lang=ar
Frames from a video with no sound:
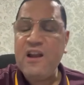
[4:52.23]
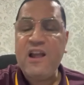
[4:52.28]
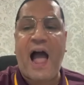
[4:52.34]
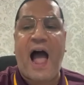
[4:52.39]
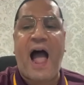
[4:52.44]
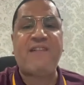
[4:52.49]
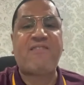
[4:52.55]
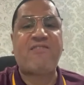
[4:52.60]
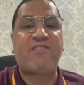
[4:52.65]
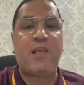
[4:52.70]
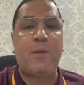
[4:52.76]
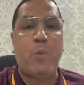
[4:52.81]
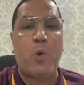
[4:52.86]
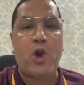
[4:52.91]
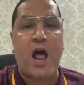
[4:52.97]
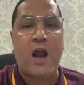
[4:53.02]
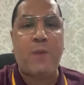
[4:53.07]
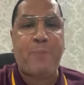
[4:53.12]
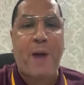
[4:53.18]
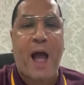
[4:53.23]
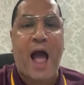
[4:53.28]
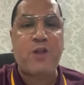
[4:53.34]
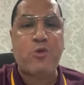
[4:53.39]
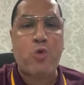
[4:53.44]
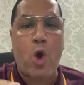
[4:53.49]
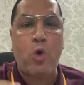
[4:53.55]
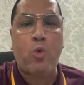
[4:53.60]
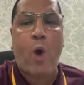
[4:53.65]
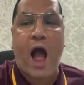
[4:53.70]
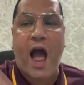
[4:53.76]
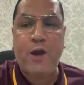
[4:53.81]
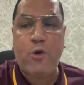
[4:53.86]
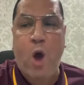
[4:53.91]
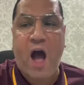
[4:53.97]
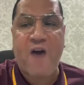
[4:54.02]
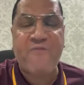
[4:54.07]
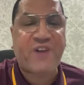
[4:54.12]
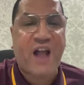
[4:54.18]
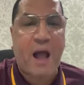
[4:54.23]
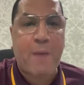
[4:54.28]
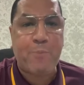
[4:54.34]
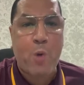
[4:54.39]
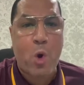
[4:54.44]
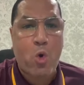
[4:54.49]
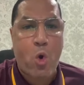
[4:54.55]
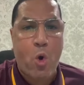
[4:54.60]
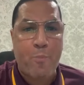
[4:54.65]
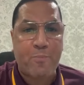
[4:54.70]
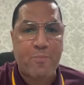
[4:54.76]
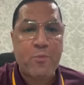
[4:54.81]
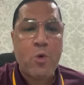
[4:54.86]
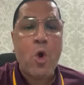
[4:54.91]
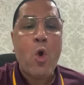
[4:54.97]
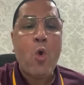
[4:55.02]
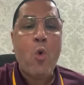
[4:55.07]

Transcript: هتسيبوا الأربعة دول وهنقف جنبكم